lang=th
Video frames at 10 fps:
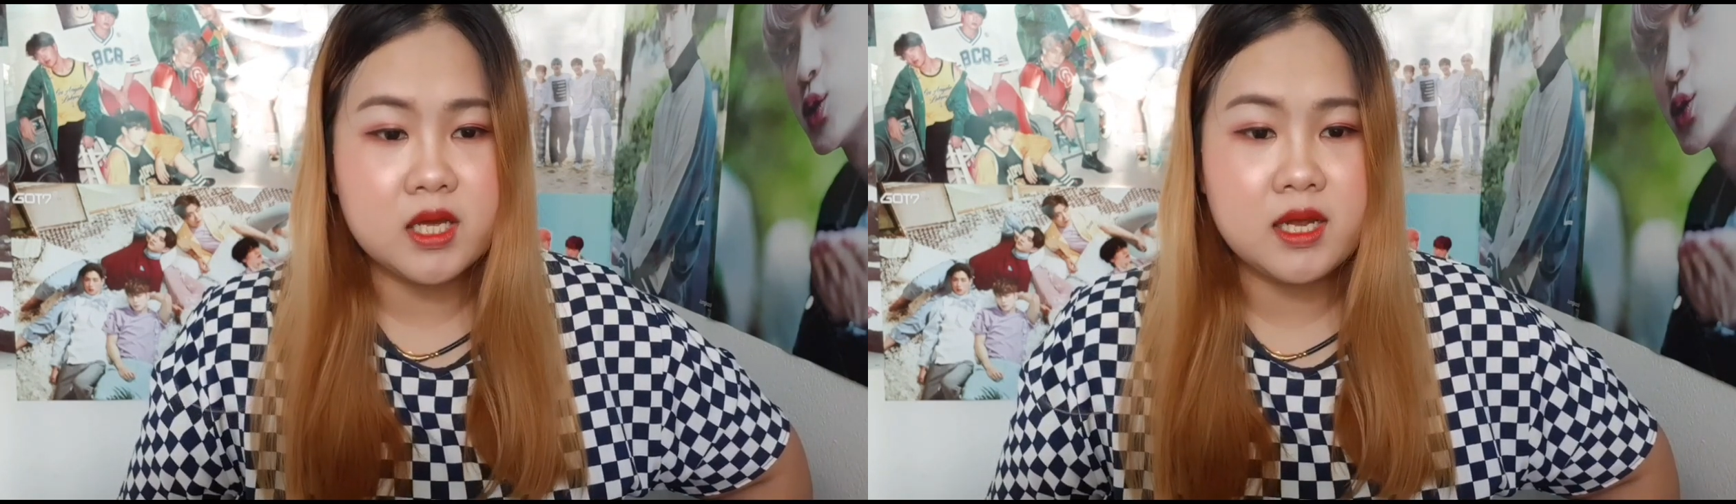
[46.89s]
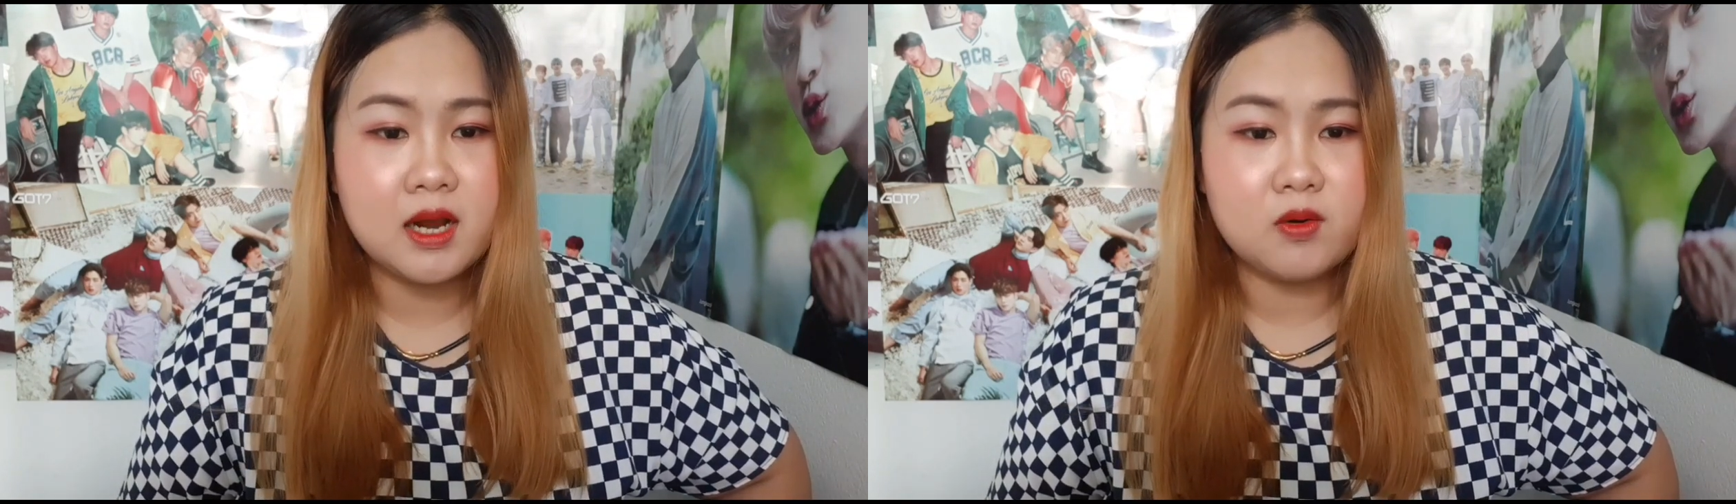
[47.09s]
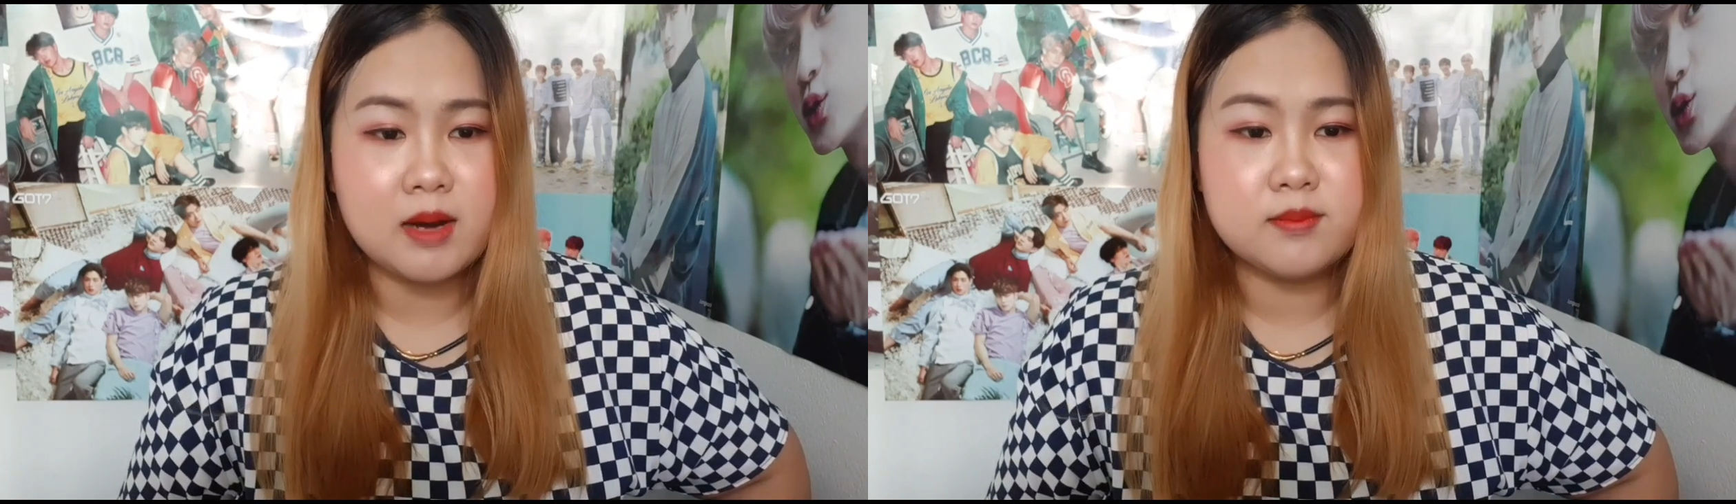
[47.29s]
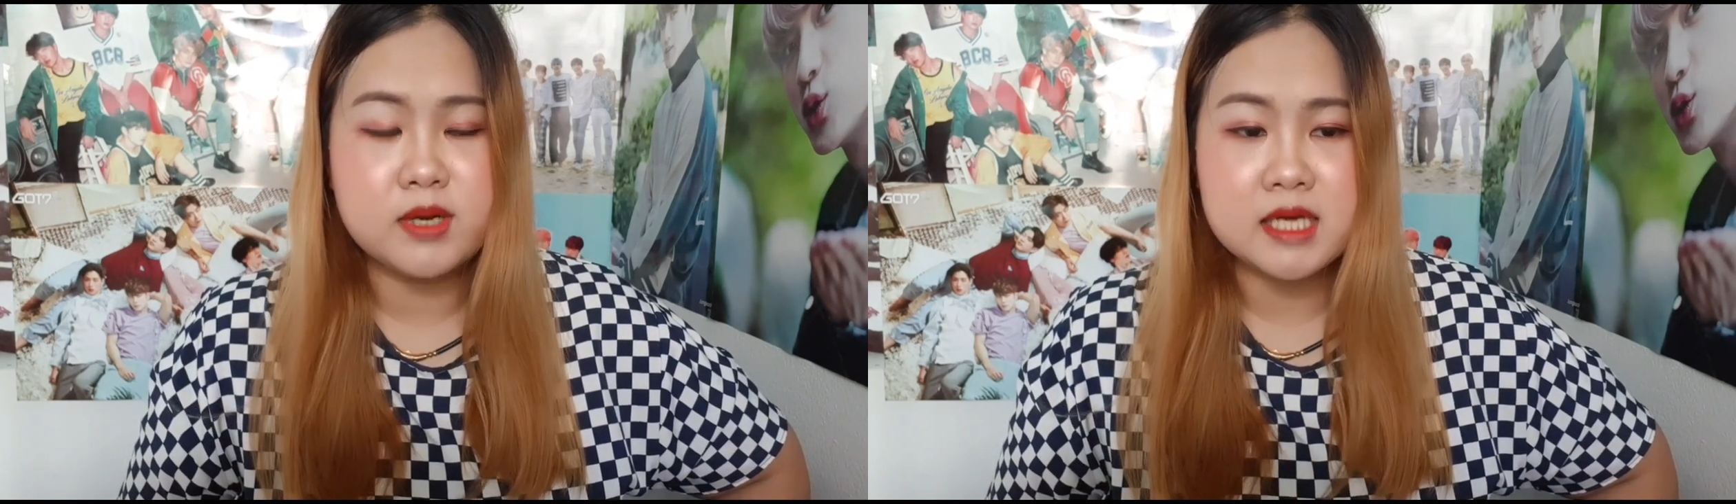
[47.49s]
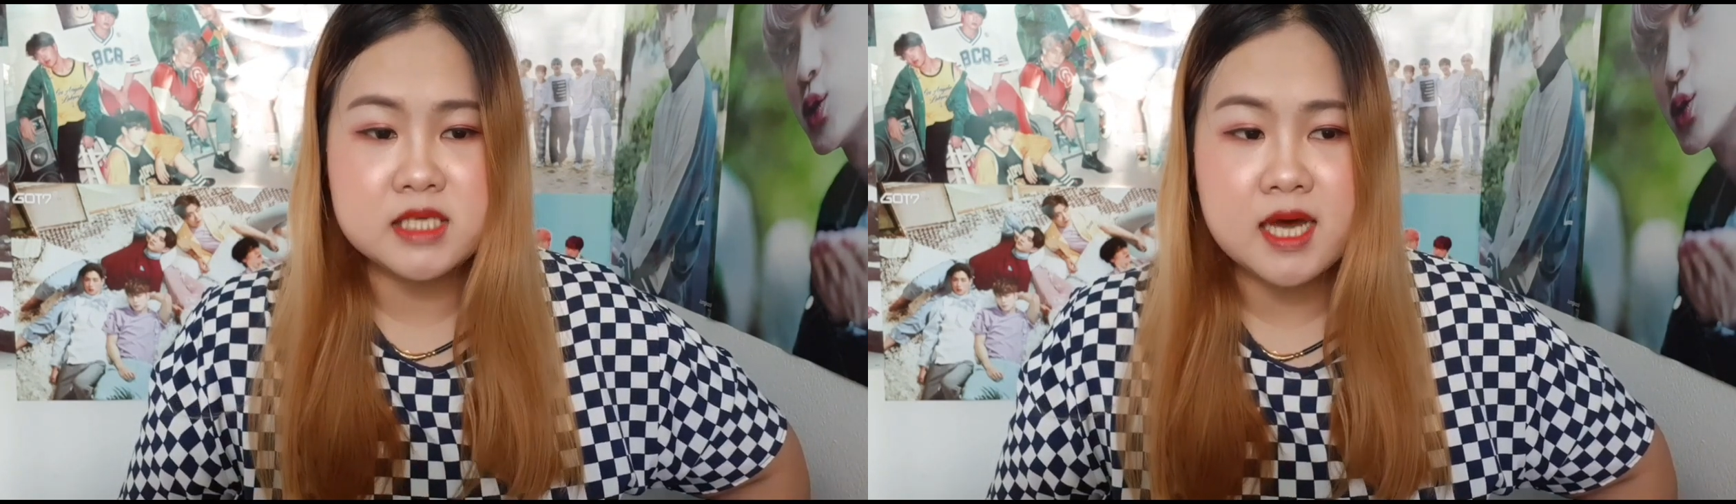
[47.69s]
ที่เรา
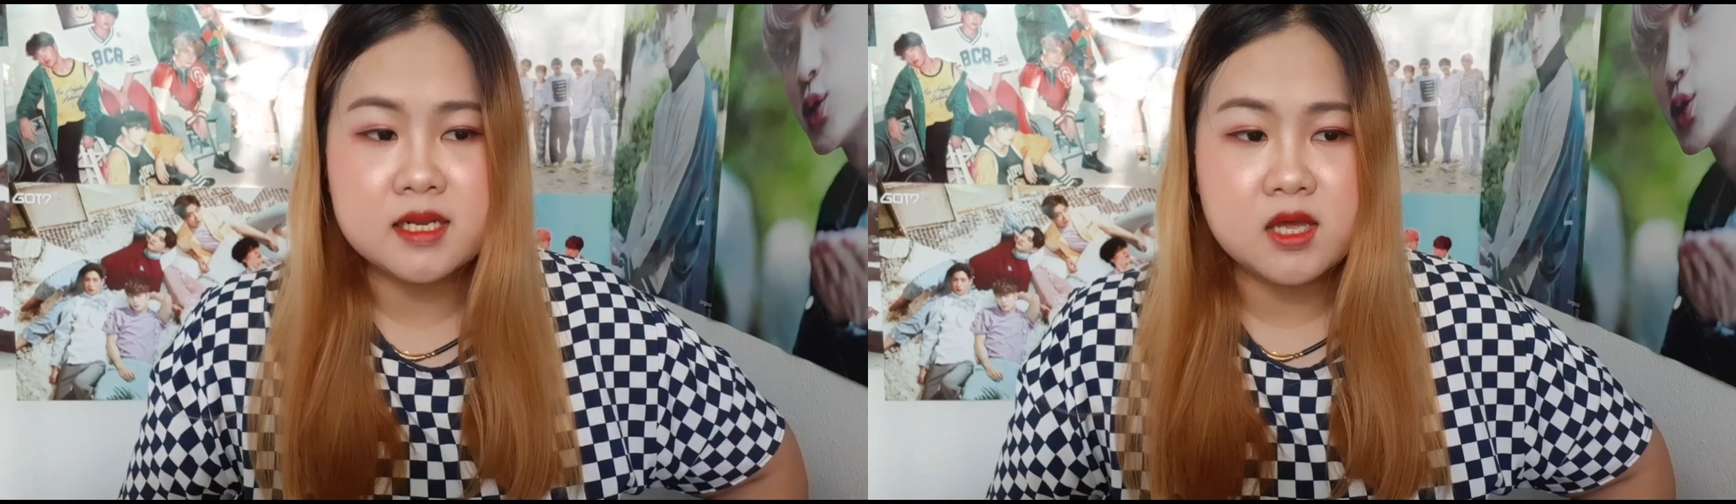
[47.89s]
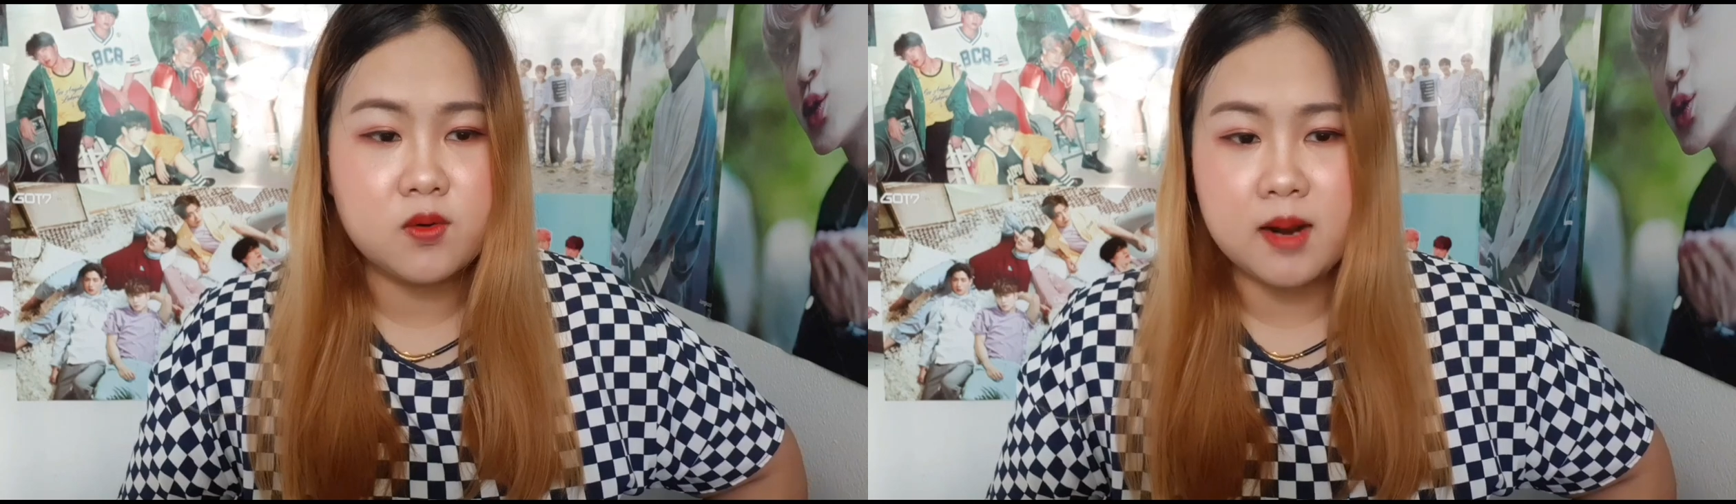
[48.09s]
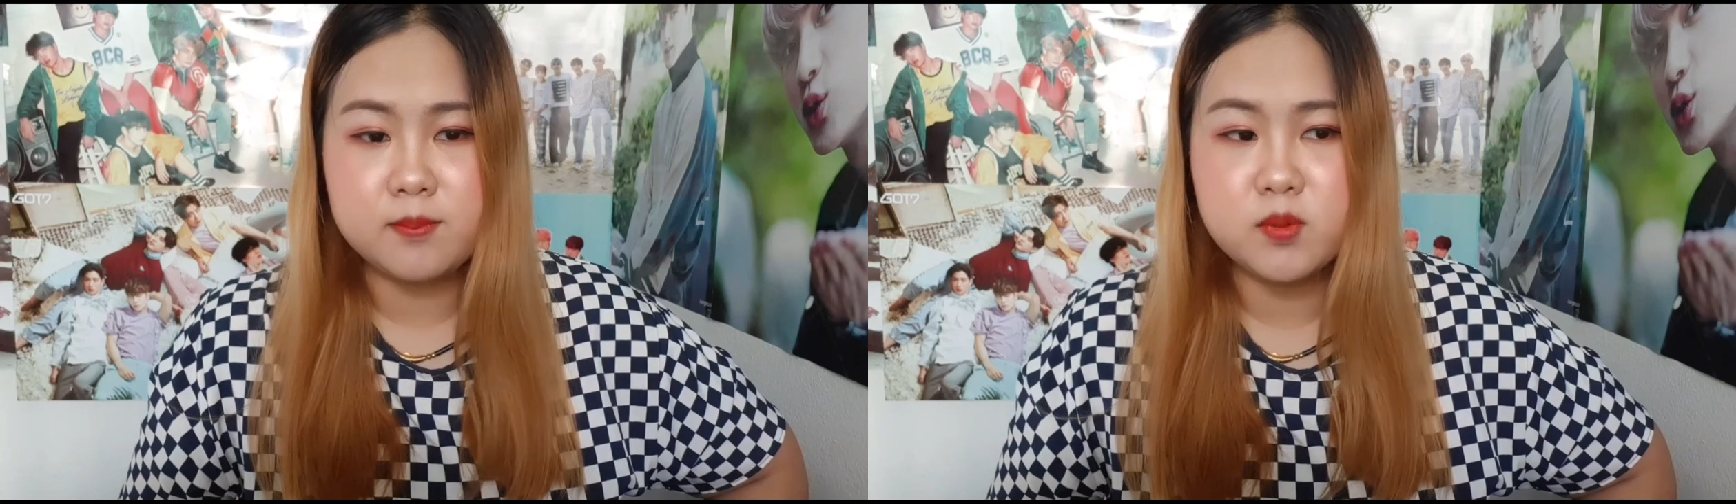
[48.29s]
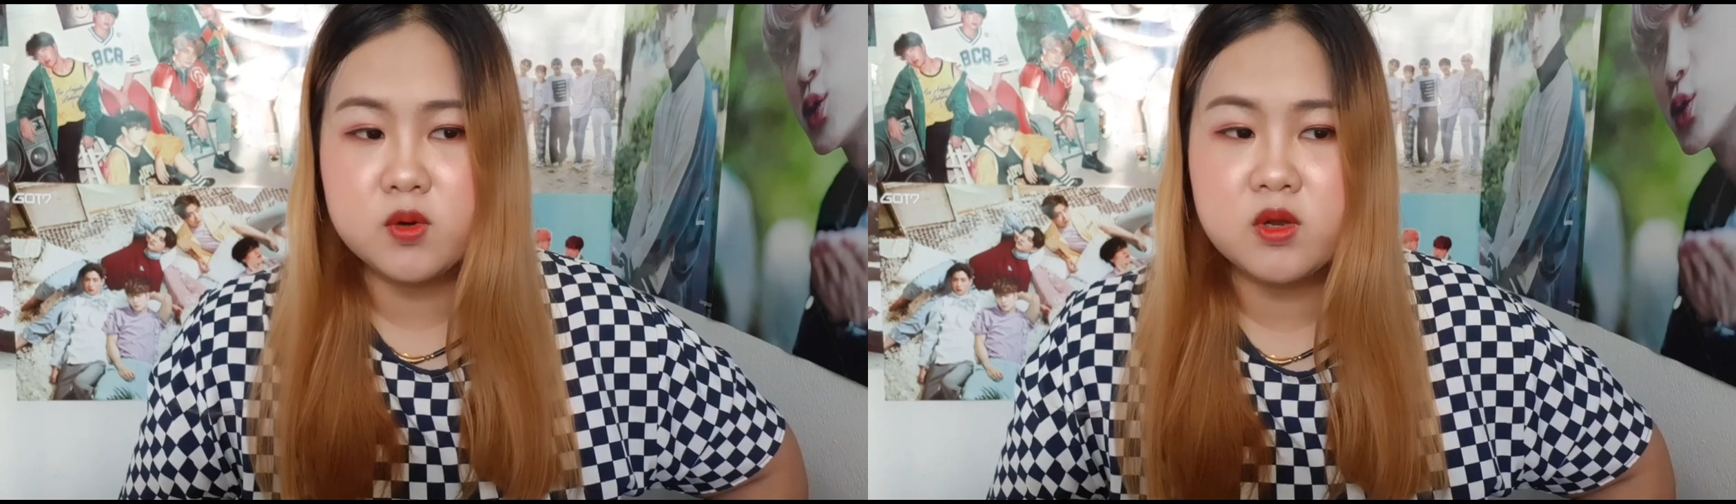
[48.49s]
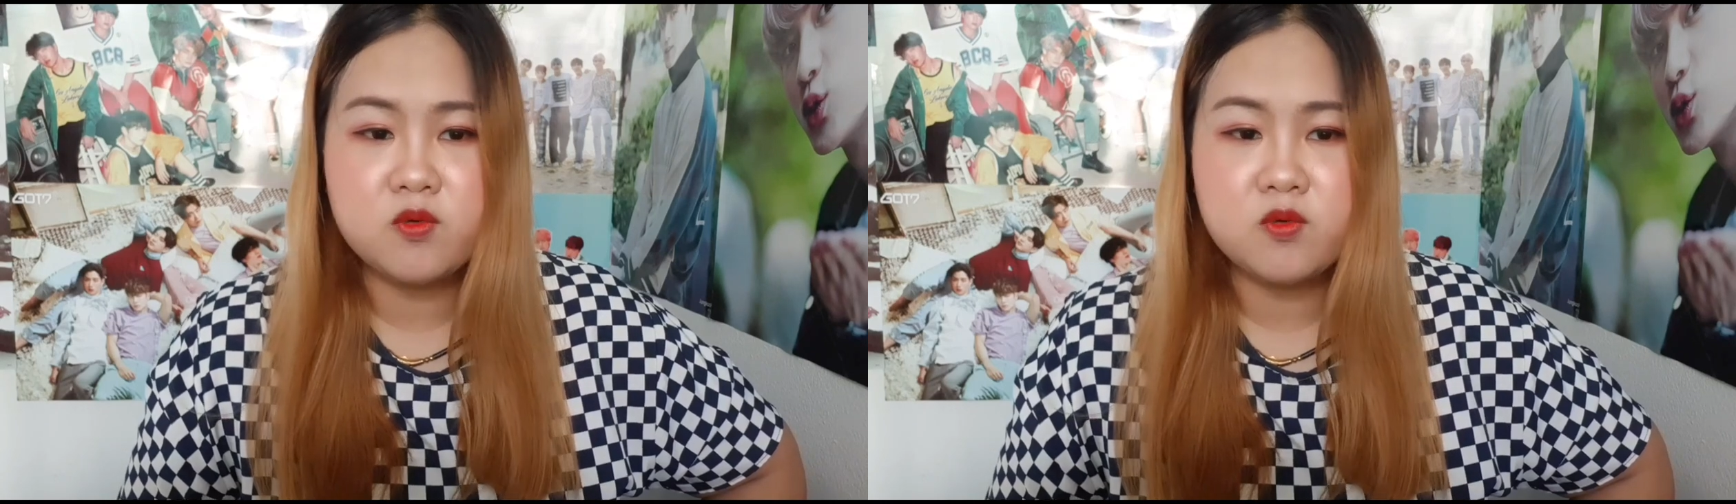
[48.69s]
ทำรีแอคชั่นเกี่ยวกับโปร